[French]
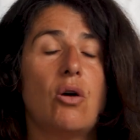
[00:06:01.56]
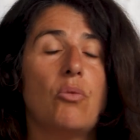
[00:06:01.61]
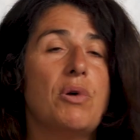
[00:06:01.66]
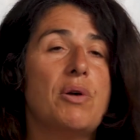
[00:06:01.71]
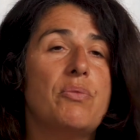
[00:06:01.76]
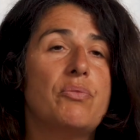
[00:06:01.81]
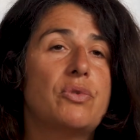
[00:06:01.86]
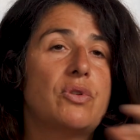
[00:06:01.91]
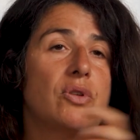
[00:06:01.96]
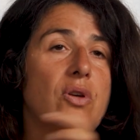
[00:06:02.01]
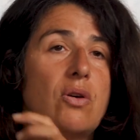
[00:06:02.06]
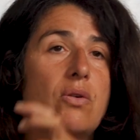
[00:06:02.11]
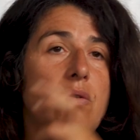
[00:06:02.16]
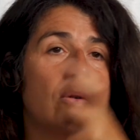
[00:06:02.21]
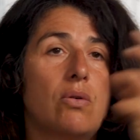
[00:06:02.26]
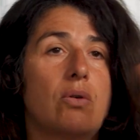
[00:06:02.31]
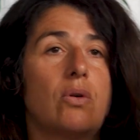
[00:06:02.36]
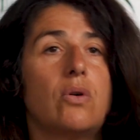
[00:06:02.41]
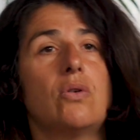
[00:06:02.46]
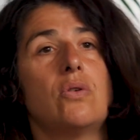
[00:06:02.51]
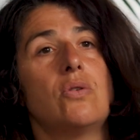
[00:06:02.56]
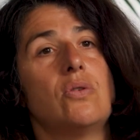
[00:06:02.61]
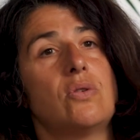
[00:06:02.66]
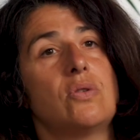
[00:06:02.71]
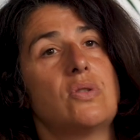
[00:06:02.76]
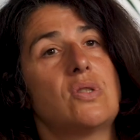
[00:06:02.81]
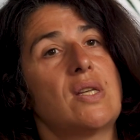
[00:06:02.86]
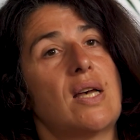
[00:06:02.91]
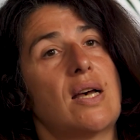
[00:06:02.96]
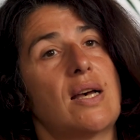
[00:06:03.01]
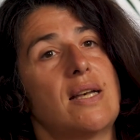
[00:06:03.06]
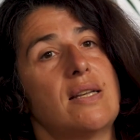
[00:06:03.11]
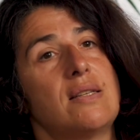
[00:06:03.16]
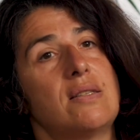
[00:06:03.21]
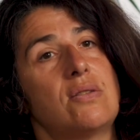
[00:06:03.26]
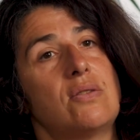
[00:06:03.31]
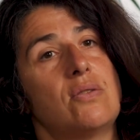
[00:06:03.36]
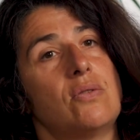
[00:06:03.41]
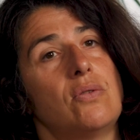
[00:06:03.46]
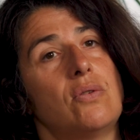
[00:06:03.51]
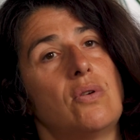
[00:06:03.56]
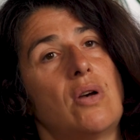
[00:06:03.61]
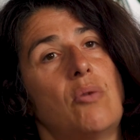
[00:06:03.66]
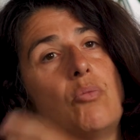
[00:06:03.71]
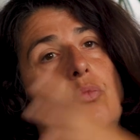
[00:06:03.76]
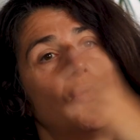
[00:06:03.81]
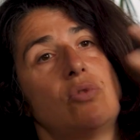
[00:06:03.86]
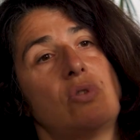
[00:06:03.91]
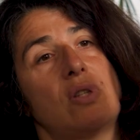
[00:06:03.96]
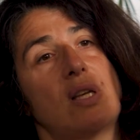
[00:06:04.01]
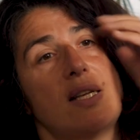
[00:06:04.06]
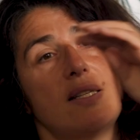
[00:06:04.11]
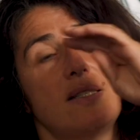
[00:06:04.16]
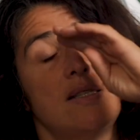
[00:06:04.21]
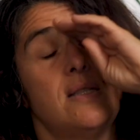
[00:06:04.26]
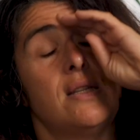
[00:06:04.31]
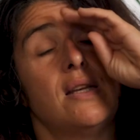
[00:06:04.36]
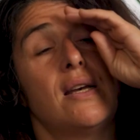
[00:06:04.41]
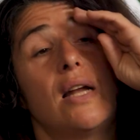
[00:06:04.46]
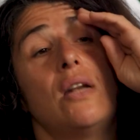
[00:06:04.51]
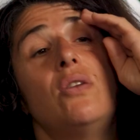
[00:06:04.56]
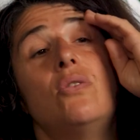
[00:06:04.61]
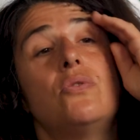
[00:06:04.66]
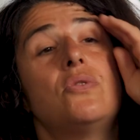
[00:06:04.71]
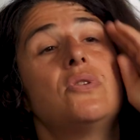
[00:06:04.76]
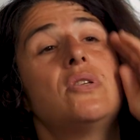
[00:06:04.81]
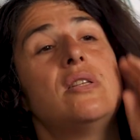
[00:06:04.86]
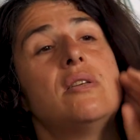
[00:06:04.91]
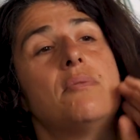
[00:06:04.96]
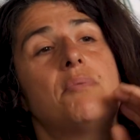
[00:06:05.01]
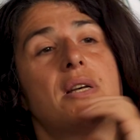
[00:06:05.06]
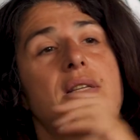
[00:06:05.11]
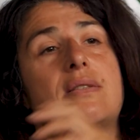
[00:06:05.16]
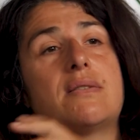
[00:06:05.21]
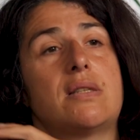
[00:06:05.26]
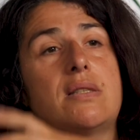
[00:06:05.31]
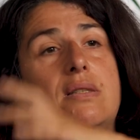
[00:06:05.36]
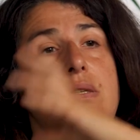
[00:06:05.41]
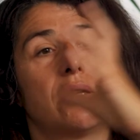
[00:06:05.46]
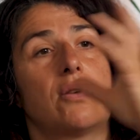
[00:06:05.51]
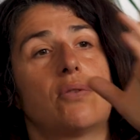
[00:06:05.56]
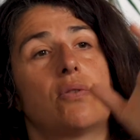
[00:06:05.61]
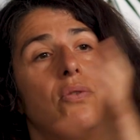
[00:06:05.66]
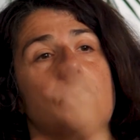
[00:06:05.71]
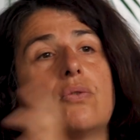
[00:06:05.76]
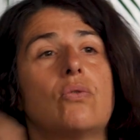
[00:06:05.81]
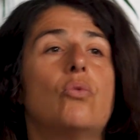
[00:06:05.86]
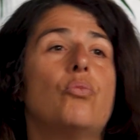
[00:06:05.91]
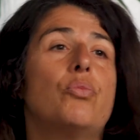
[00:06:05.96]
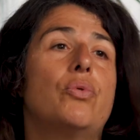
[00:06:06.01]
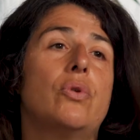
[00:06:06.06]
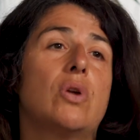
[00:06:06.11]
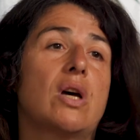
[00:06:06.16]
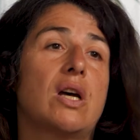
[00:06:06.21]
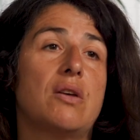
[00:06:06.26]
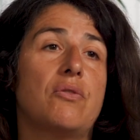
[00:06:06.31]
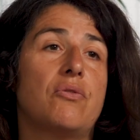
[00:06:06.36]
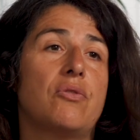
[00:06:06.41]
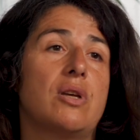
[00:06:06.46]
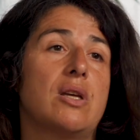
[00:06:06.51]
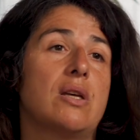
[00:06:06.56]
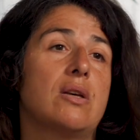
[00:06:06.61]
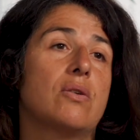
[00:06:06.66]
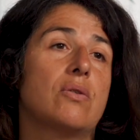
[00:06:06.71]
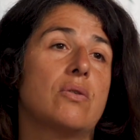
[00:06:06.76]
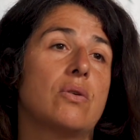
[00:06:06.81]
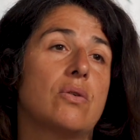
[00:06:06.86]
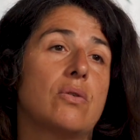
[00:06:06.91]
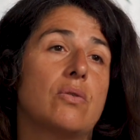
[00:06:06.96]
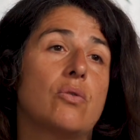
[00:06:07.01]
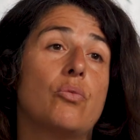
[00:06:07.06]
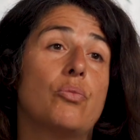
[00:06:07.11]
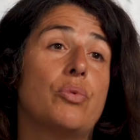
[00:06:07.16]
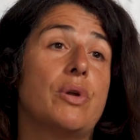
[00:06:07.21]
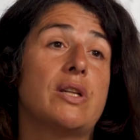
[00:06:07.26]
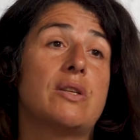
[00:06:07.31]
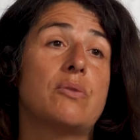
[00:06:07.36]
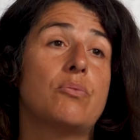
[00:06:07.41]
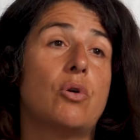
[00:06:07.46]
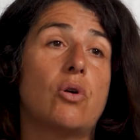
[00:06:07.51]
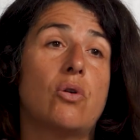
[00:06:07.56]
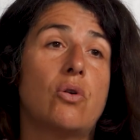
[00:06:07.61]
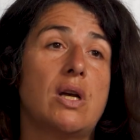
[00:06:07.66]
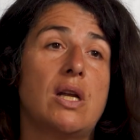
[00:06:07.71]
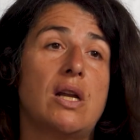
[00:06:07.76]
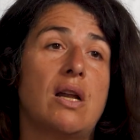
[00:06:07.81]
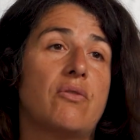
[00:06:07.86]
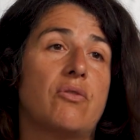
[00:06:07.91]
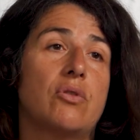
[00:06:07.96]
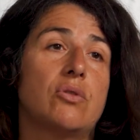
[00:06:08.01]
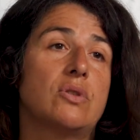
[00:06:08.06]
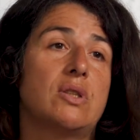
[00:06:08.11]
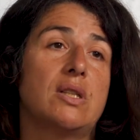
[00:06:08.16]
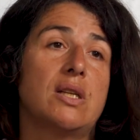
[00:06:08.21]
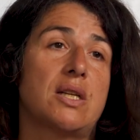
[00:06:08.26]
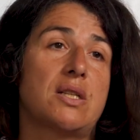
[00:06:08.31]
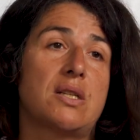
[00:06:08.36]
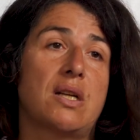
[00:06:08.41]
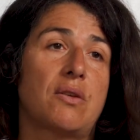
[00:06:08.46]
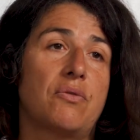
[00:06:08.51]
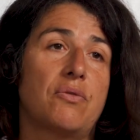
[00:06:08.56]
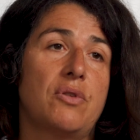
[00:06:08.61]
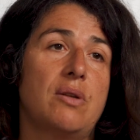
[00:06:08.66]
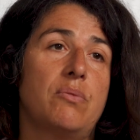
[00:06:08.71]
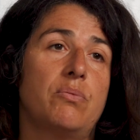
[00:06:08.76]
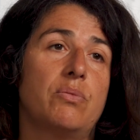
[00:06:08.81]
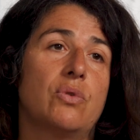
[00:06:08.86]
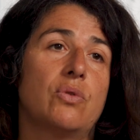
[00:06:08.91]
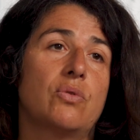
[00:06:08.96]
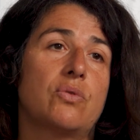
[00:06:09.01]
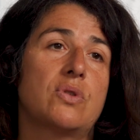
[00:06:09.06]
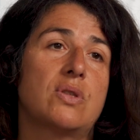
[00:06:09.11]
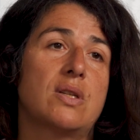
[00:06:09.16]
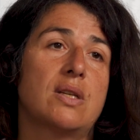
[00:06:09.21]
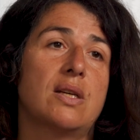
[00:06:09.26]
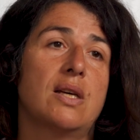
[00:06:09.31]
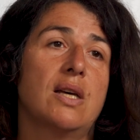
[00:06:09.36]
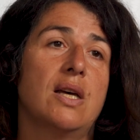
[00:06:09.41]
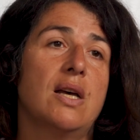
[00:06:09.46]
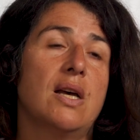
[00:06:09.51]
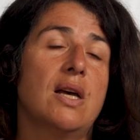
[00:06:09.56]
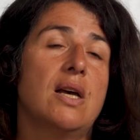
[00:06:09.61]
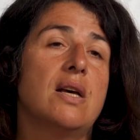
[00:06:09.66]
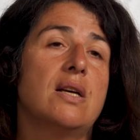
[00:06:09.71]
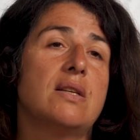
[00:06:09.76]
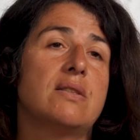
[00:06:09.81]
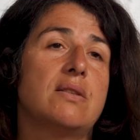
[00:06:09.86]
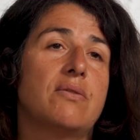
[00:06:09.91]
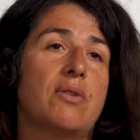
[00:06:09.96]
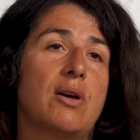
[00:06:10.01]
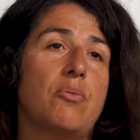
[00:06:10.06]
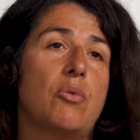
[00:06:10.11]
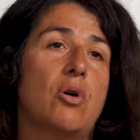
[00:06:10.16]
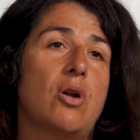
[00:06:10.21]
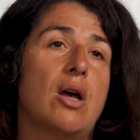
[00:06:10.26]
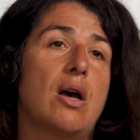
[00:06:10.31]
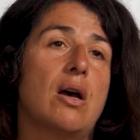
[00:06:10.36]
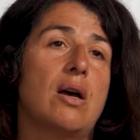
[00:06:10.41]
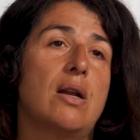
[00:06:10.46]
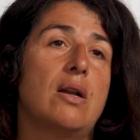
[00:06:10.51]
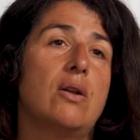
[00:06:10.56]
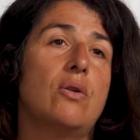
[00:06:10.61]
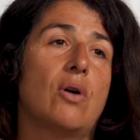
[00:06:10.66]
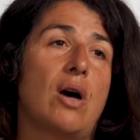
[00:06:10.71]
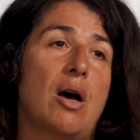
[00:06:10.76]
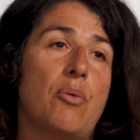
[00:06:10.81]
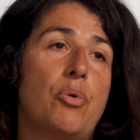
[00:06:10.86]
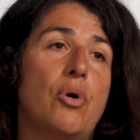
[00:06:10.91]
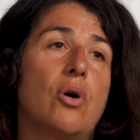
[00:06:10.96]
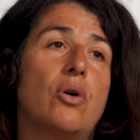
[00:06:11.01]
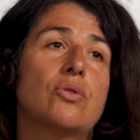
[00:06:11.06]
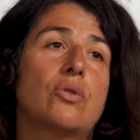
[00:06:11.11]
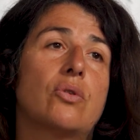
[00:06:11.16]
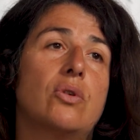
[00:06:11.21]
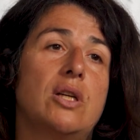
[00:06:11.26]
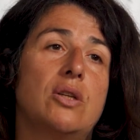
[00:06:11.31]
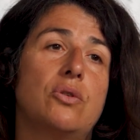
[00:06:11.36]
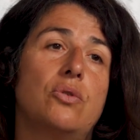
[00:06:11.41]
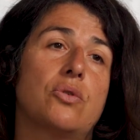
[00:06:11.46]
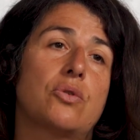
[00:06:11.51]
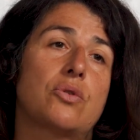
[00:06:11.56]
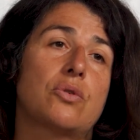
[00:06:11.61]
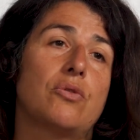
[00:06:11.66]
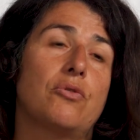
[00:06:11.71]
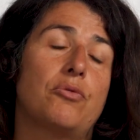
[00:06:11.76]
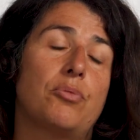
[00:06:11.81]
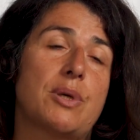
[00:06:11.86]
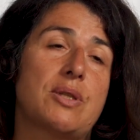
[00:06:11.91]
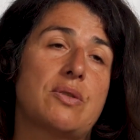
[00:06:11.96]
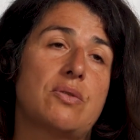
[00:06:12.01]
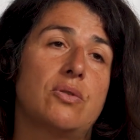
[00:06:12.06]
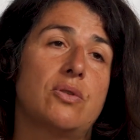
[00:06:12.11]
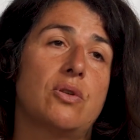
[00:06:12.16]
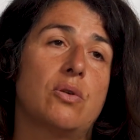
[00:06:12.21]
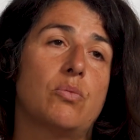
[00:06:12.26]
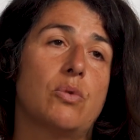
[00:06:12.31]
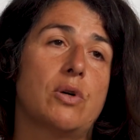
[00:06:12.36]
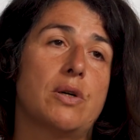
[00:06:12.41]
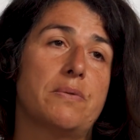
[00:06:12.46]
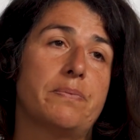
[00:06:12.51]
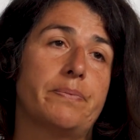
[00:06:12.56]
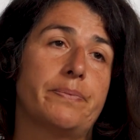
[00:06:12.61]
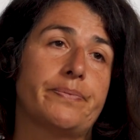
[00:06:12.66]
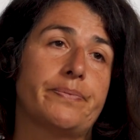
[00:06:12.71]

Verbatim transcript: en même temps, euh, ça reste euh, un monde très idéal, le cinéma. C'est-à-dire qu'on peut le rêver euh, complètement et l'inventer à chaque film. Donc c'est vraiment le rapport entre les deux que je trouve passionnant, moi.